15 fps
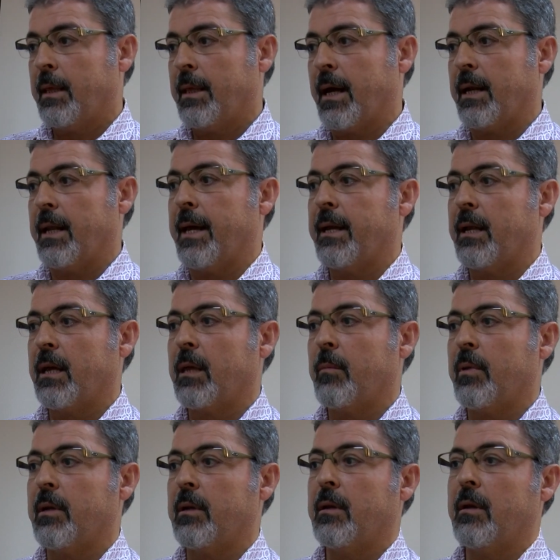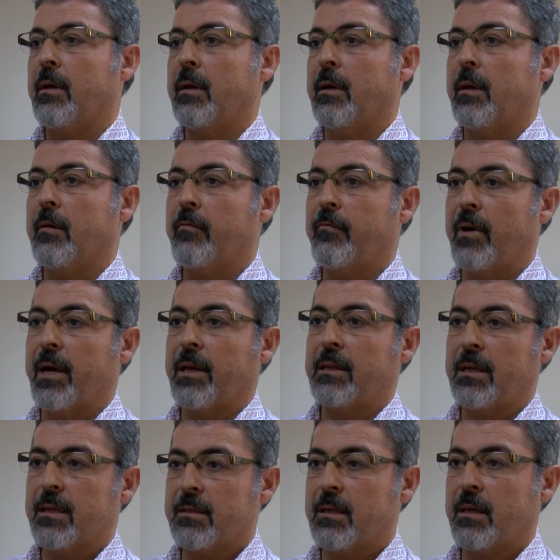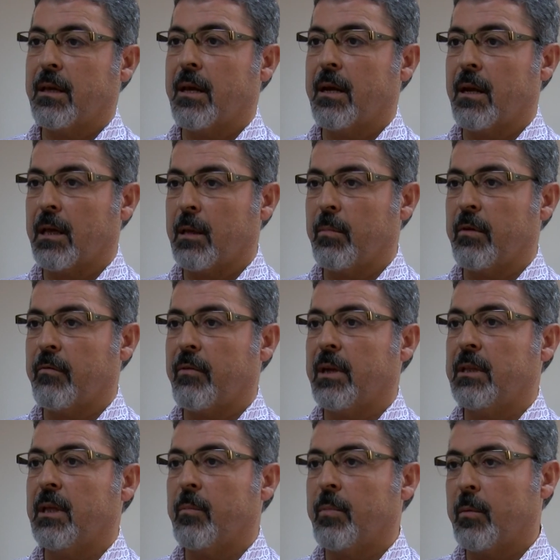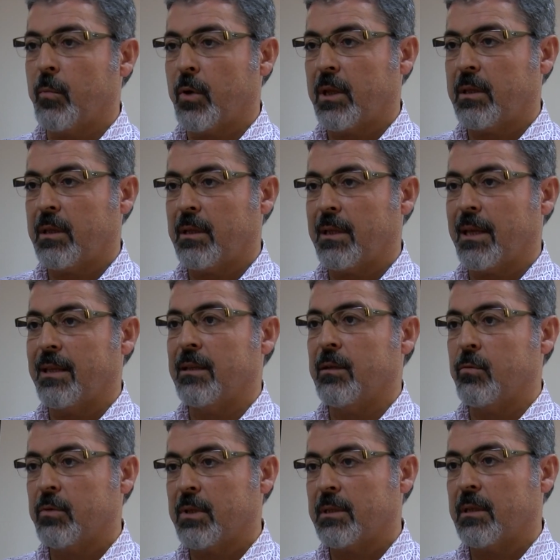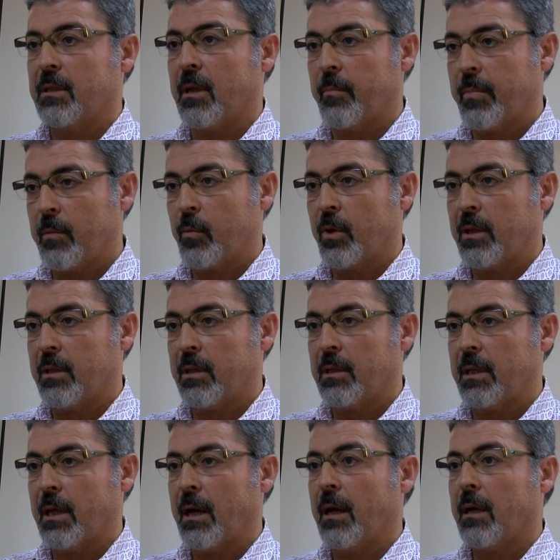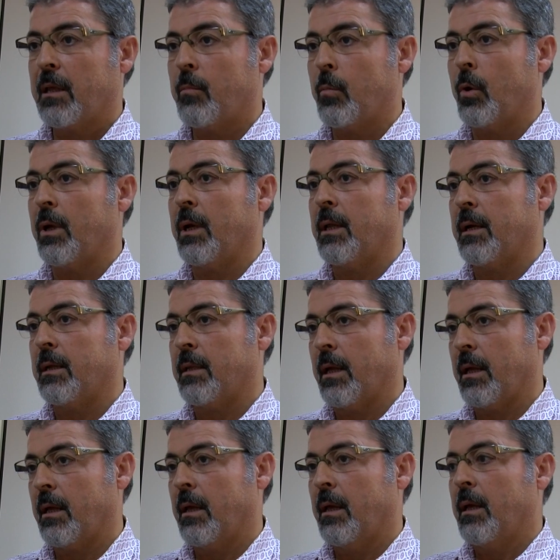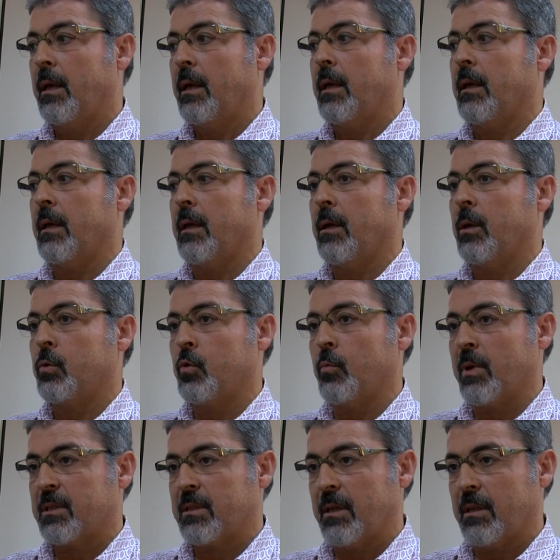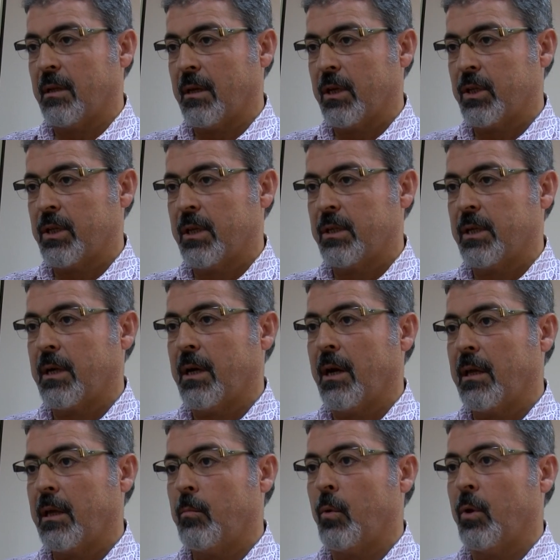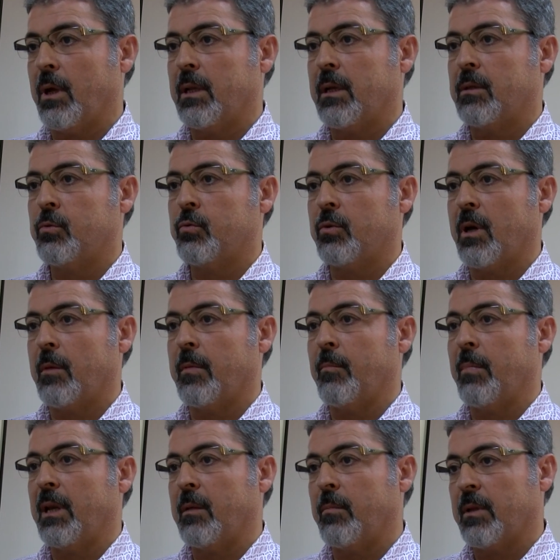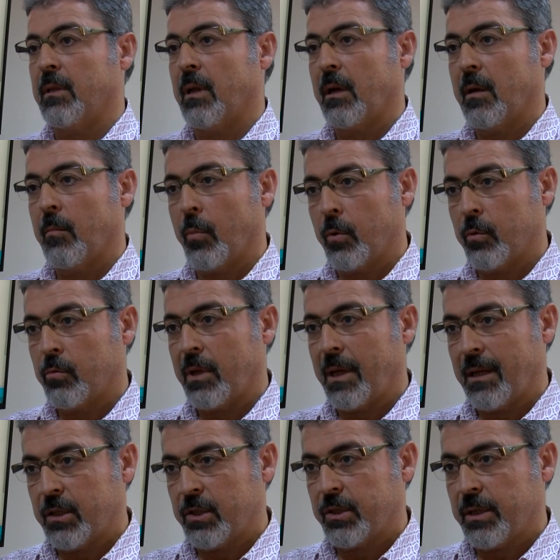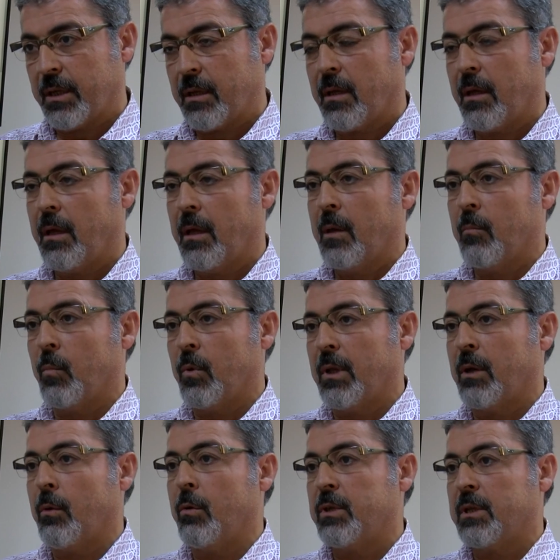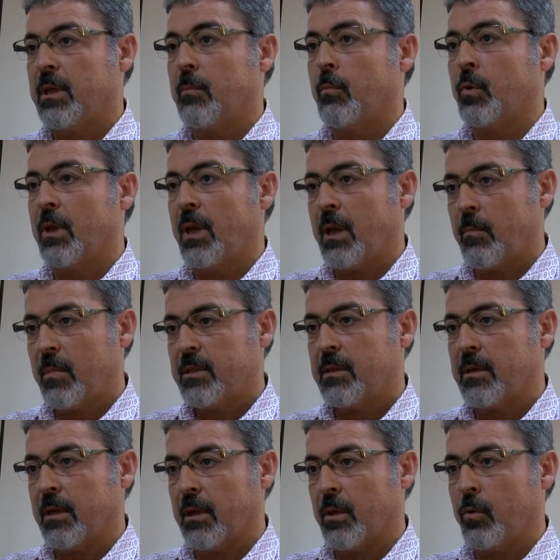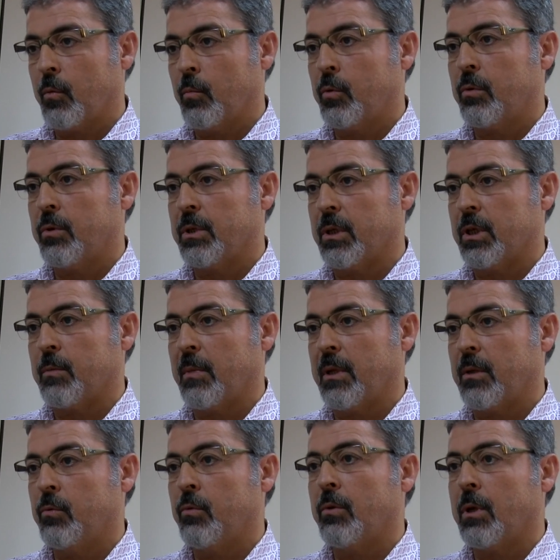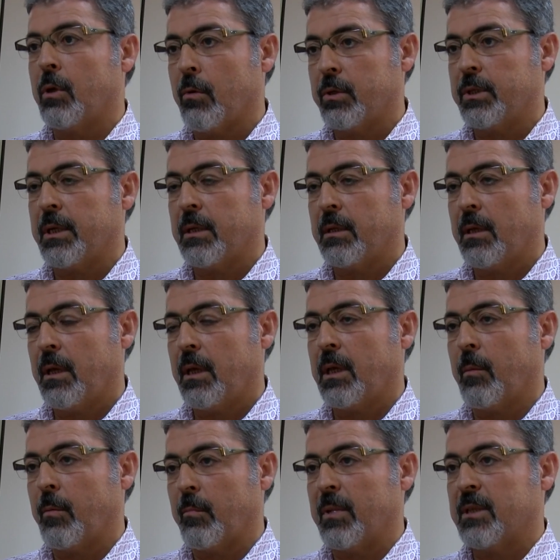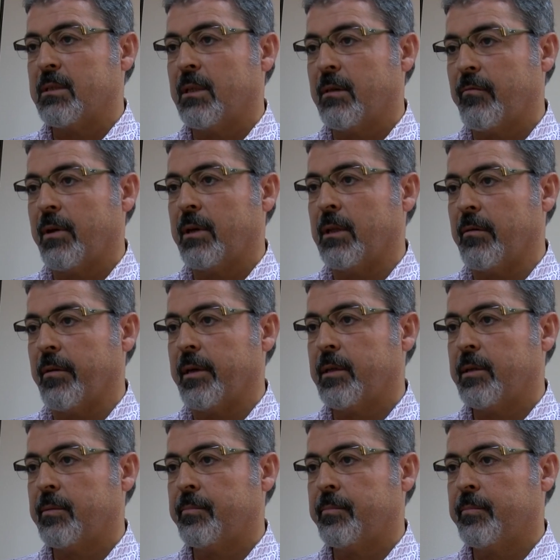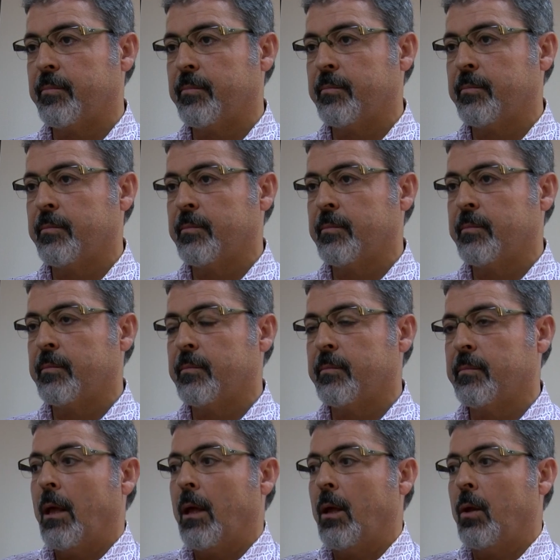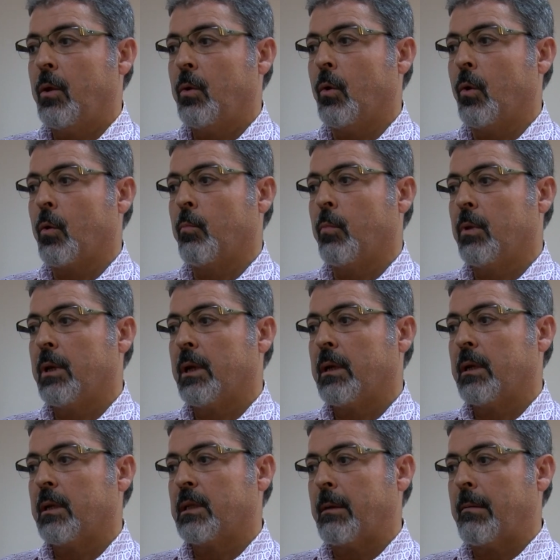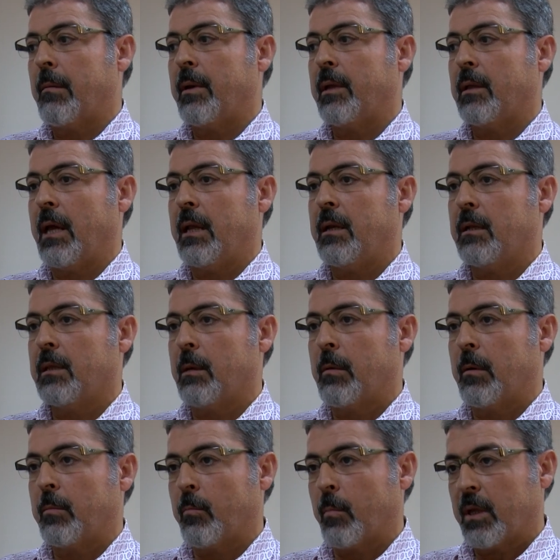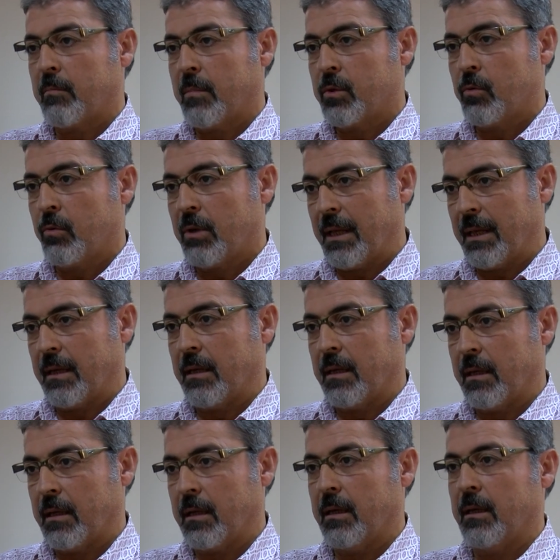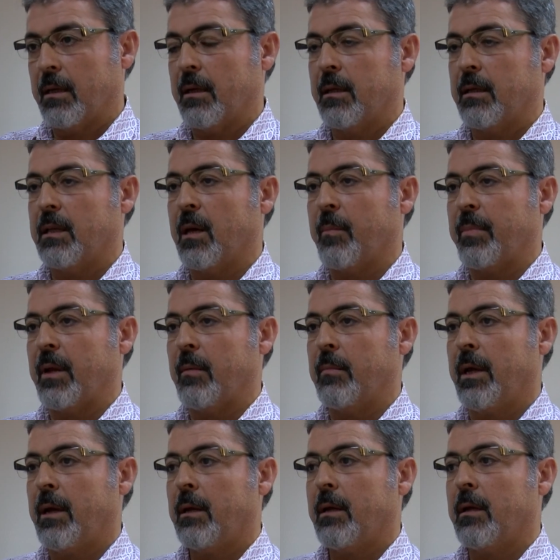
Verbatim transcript: Yani herhangi bir e, fay denizdeki herhangi bir fay deprem ürettiğinde, yediğin üzerinde deprem ürettiğinde hangi bölgelerde e, su baskınları yaşanacak, hangi bölgelerde tsunami belli bir dalga boyutuna erişecek bunların önceden modellenmesi gerekiyor. Bu tür çalışmaların Türkiye ölçeğinde yapılmasında fayda var. Hocam Yok bunlar tamamen Helenik Dama Batma Zonu ile ilgili e, depremler.